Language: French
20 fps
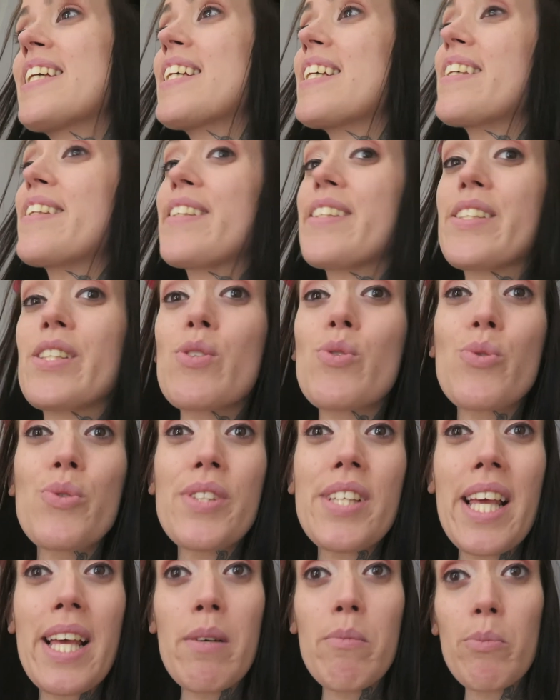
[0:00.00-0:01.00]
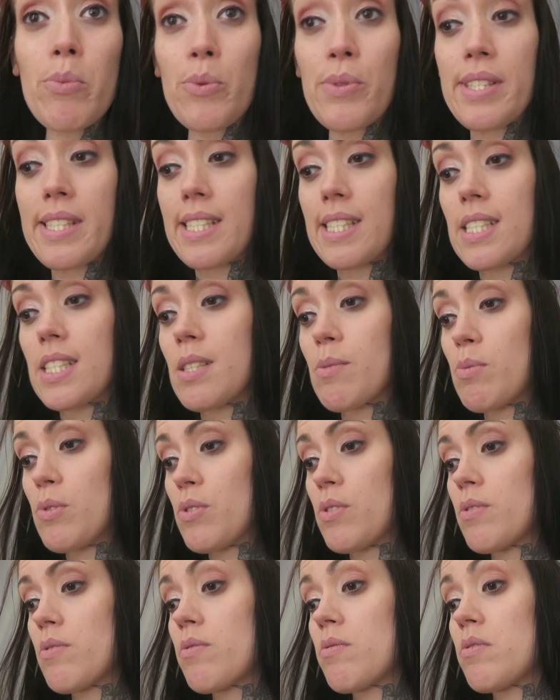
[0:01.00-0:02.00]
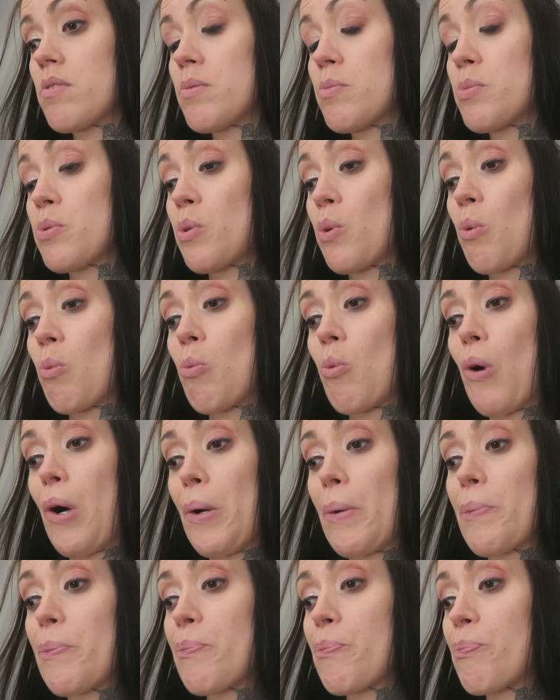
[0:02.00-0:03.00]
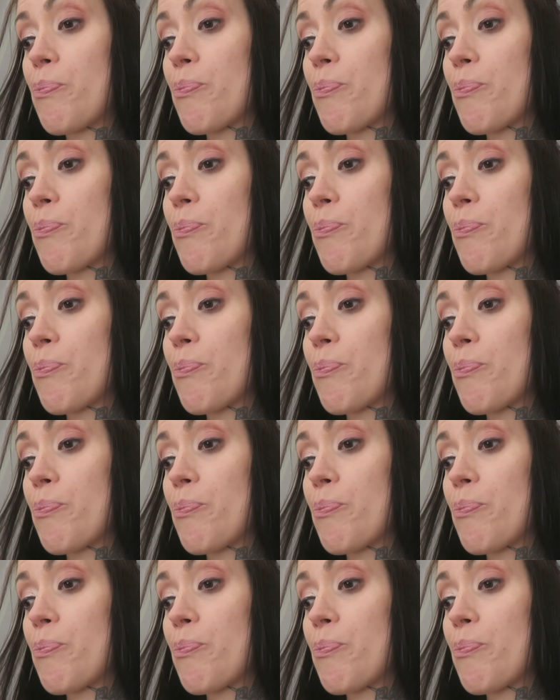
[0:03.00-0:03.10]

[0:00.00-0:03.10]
Et c'était juste impossible pour moi.